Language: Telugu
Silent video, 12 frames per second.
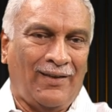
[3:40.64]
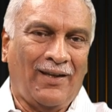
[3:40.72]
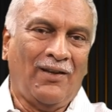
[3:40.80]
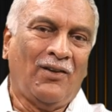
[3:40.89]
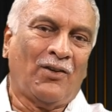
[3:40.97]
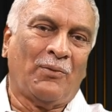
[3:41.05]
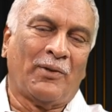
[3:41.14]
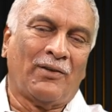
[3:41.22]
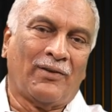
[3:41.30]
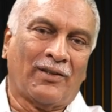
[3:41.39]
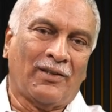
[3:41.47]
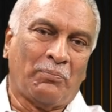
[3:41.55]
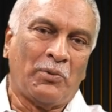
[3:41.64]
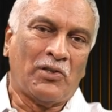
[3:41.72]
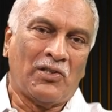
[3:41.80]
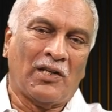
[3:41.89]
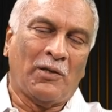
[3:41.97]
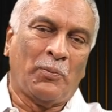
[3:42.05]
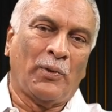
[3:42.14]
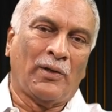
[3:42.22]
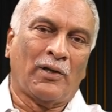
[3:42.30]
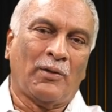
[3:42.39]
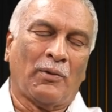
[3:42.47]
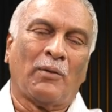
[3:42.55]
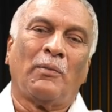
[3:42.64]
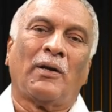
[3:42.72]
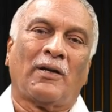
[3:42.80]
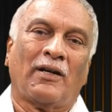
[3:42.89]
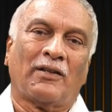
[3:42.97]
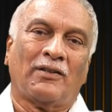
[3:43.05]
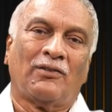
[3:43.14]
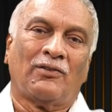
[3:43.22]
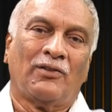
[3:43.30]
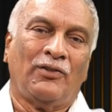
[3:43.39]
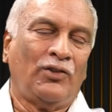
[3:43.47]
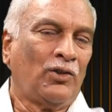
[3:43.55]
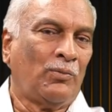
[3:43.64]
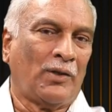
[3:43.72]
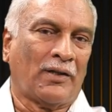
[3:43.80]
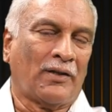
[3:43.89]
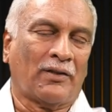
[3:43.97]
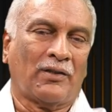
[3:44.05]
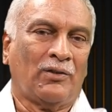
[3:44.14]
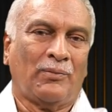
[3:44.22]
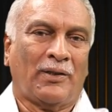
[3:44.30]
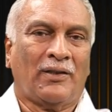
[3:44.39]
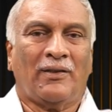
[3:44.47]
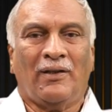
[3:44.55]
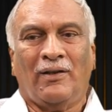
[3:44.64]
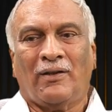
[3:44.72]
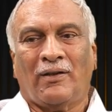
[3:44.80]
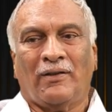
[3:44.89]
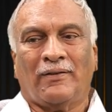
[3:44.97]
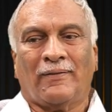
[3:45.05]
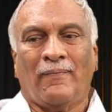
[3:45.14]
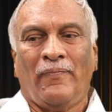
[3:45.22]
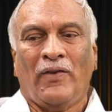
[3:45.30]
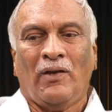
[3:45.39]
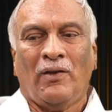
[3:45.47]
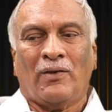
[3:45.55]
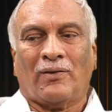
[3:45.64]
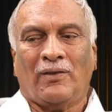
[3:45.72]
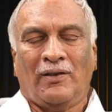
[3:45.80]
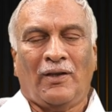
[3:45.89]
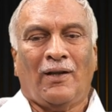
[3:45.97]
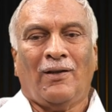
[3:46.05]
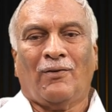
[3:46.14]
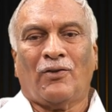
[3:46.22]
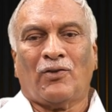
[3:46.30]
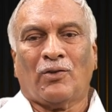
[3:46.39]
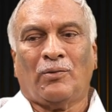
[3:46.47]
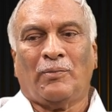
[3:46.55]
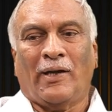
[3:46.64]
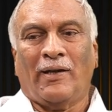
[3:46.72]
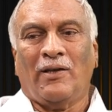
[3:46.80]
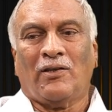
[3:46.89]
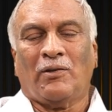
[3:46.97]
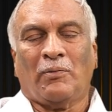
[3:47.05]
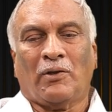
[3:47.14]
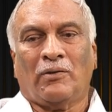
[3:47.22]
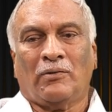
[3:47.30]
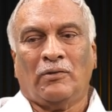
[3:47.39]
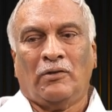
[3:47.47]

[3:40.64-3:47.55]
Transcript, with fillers: ఏంటో మనం అంత పిచ్చెక్కిపోయినట్టు మనం మాట్లాడుతూ ఉంటున్నాం ఎందుకు మాట్లాడుతున్నామో మనకు తెలియట్లేదు సో ఇవన్నీ కొంచెం మానేసి మనం